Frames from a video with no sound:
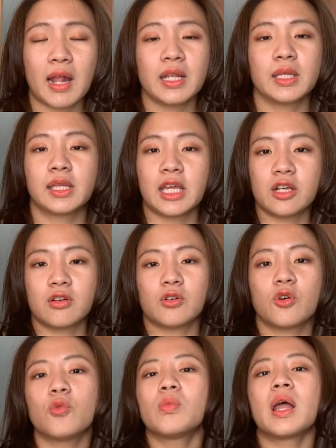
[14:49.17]
Riley Sager
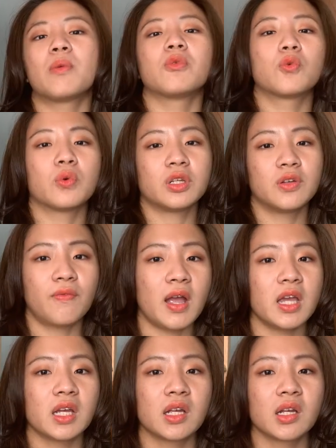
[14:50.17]
cũng là một cuốn như vậy